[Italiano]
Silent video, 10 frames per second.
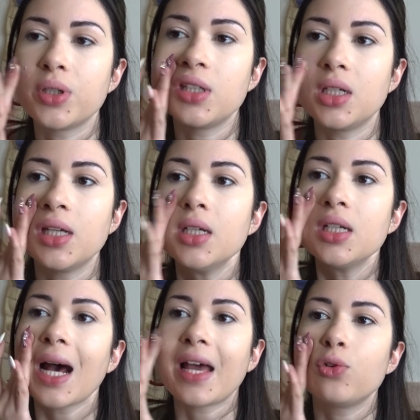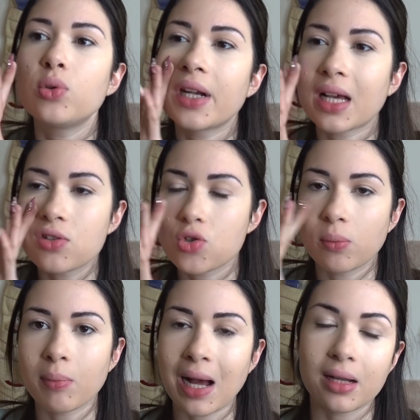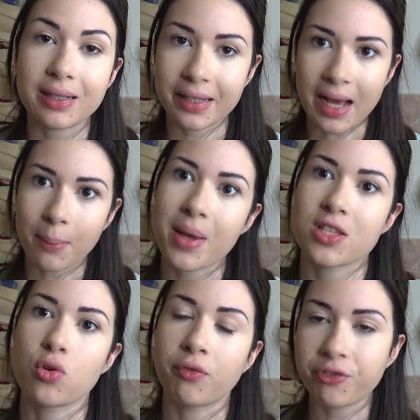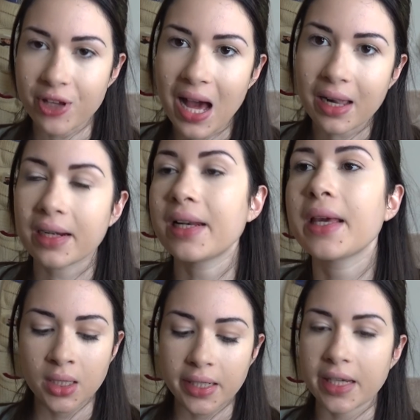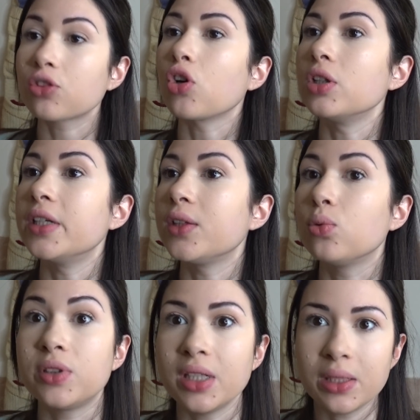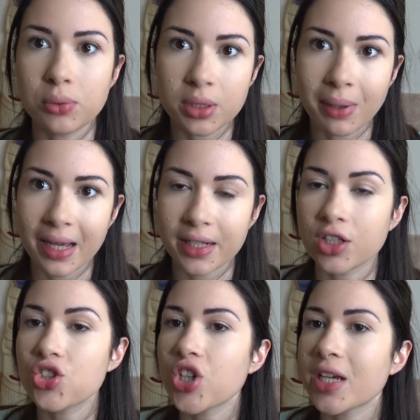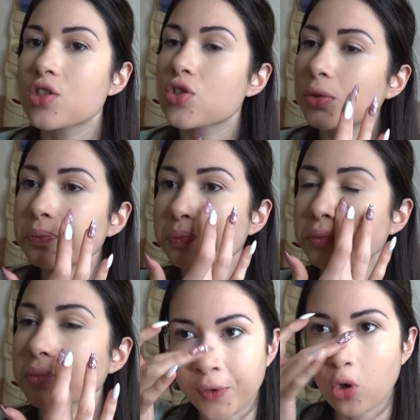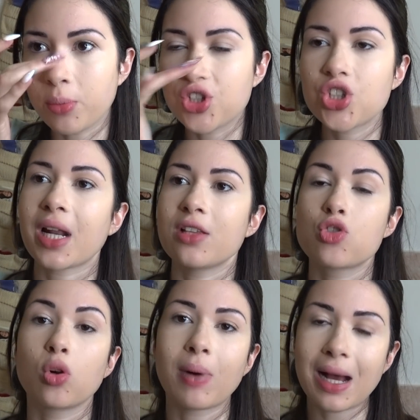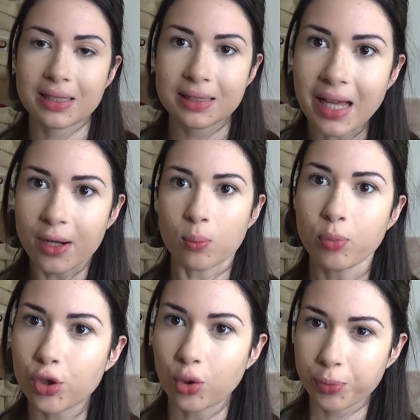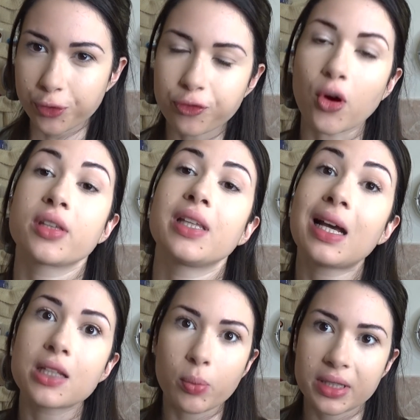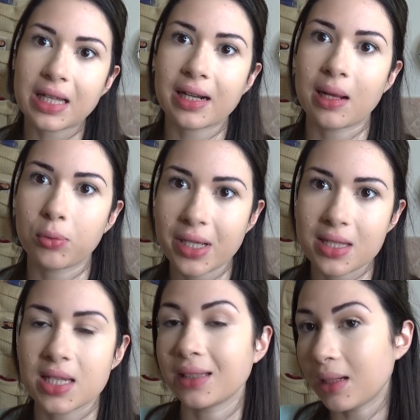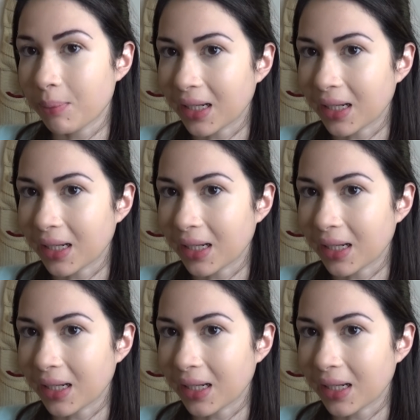quindi aiuterà insomma le gambe a sgonfiarle e a togliere tutti i liquidi magari in eccesso comincerà insomma ad andare un pochino più forte ad aumentare la potenza del